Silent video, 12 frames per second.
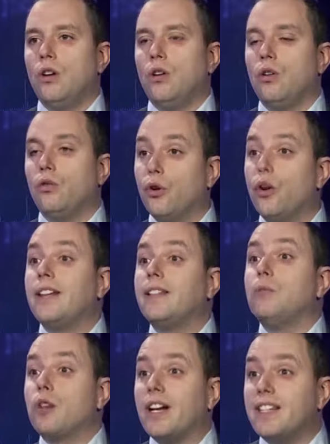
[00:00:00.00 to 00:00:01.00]
euh, de la
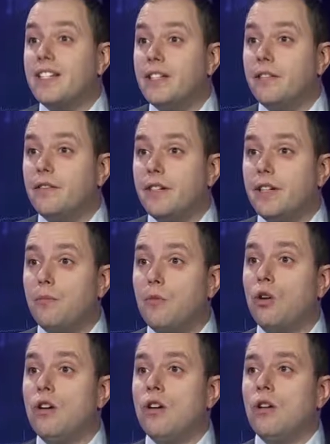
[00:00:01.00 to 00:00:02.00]
démocratie
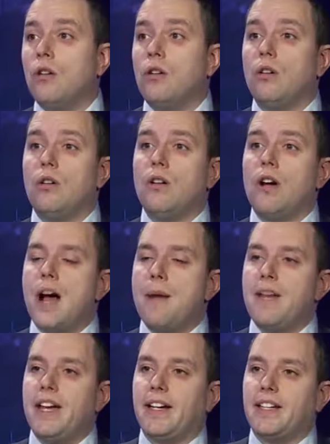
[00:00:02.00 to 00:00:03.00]
finalement. Euh, un
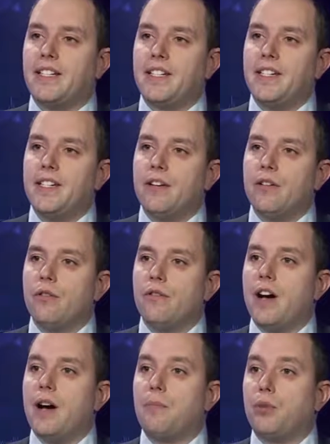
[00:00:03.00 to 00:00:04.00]
maire qui euh,
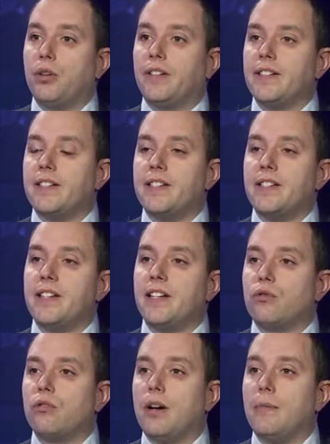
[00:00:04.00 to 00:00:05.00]
va apporter sa
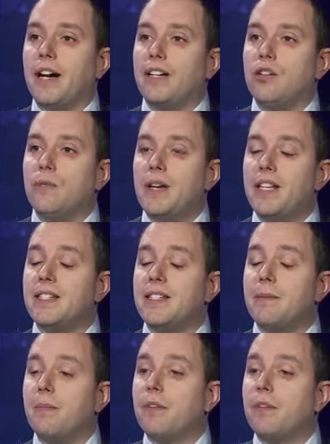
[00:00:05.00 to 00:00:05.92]
signature à Marine Le Pen, c'est